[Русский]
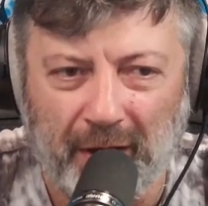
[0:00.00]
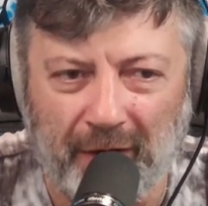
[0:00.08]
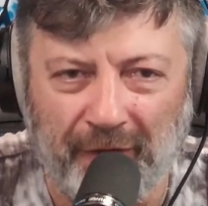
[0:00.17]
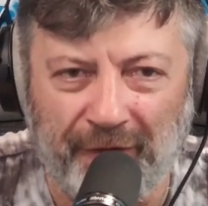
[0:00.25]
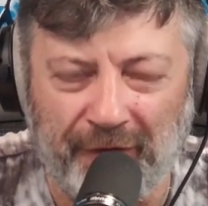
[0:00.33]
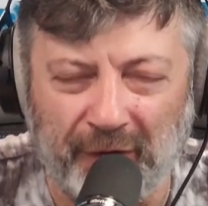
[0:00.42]

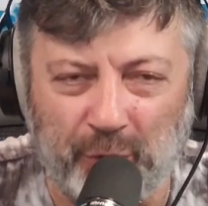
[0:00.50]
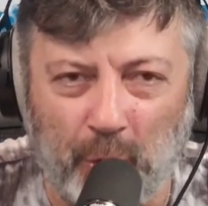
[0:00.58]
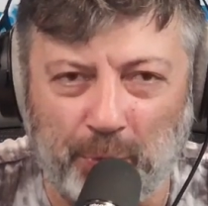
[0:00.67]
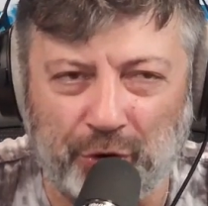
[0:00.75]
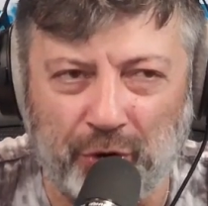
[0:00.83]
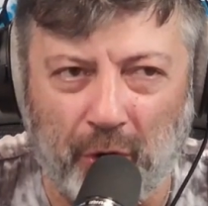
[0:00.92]
э, в
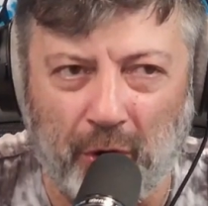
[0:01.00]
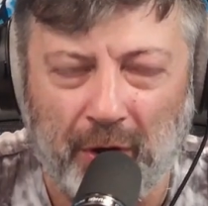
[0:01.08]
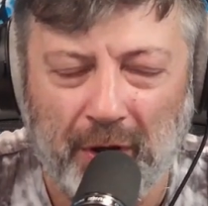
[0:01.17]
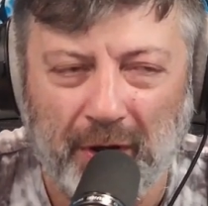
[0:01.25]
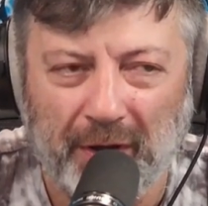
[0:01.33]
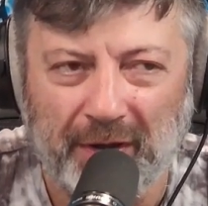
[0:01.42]
том,
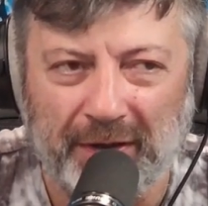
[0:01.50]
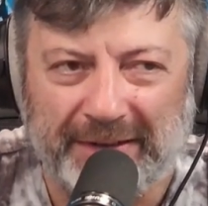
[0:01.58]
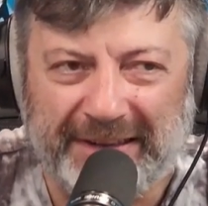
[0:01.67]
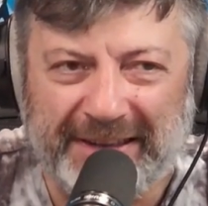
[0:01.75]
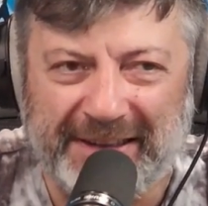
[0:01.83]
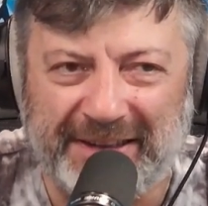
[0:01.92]
что
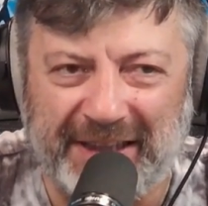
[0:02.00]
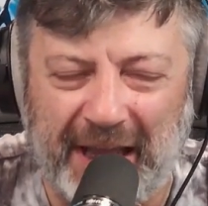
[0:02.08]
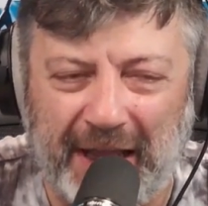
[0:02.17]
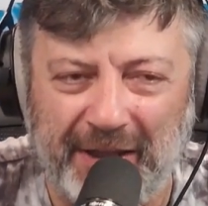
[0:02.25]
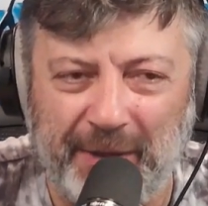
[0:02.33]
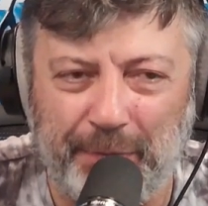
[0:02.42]
э,
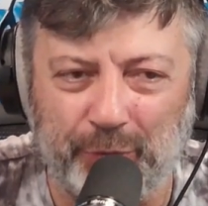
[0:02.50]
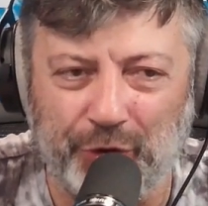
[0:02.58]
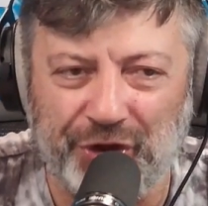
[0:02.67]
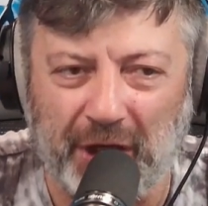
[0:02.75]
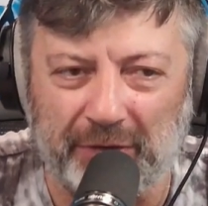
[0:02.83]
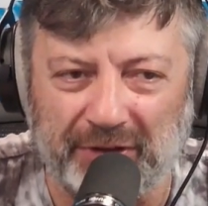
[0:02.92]
Индия не
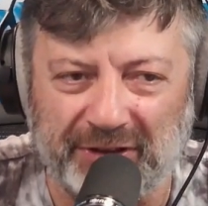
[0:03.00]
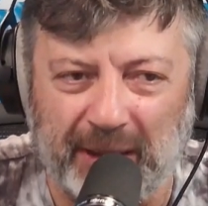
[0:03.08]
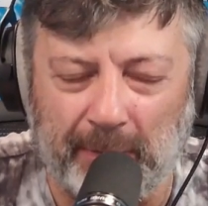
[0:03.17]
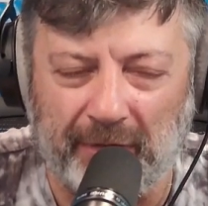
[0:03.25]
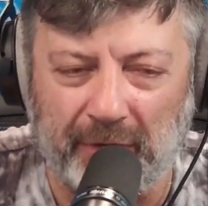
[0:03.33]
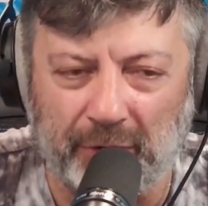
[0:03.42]
получала
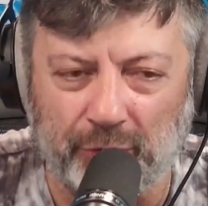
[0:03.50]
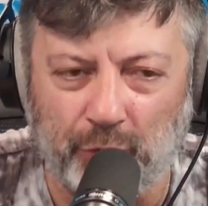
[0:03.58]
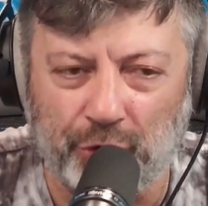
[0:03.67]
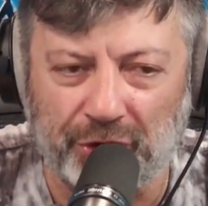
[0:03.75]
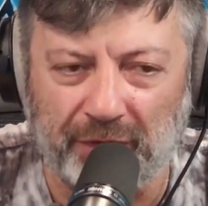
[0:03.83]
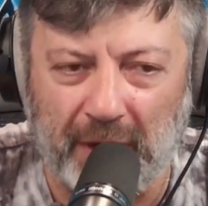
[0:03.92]
самого
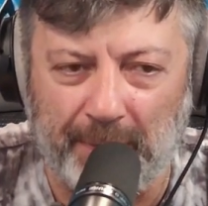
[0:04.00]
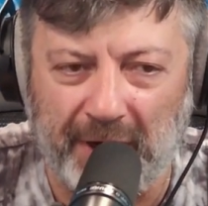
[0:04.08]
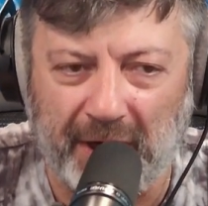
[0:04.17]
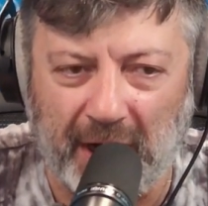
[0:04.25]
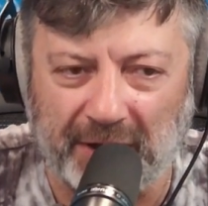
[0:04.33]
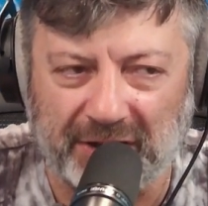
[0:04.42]
лучшего
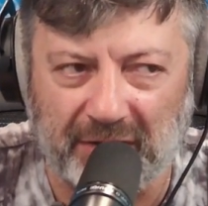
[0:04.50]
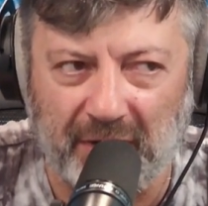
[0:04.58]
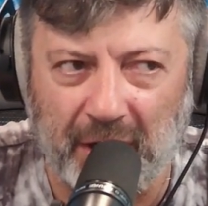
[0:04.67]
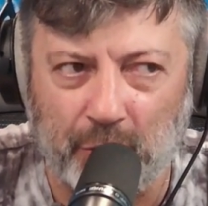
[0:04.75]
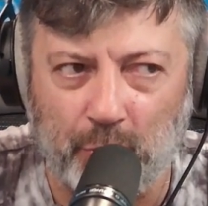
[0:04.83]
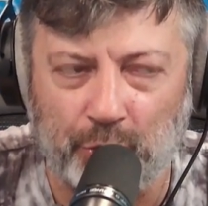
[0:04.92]

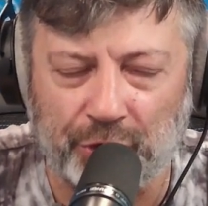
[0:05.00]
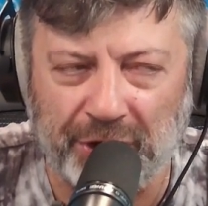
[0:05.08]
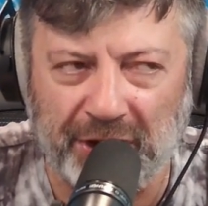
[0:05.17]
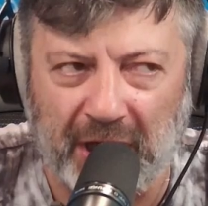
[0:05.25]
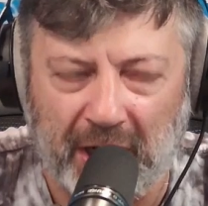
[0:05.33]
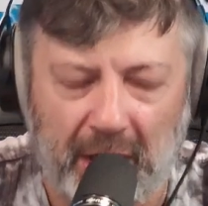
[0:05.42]
американского
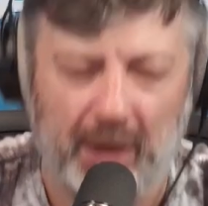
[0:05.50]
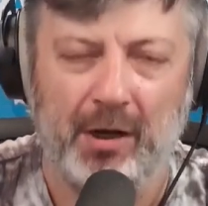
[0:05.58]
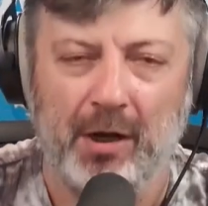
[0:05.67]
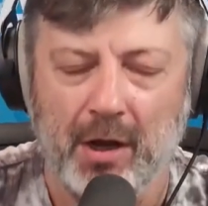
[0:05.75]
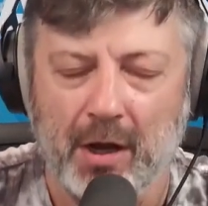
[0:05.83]
оружия,